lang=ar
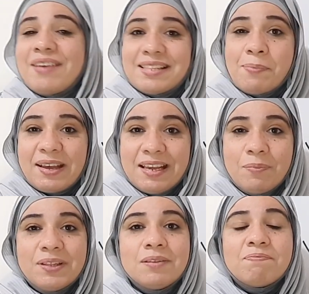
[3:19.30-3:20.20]
فهتبقى
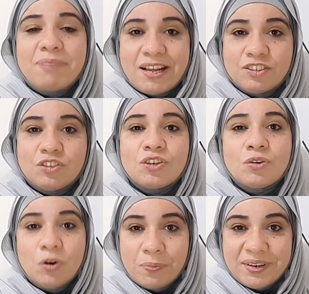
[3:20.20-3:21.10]
كلمه بريدج
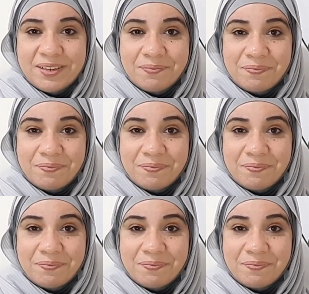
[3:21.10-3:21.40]
كوبري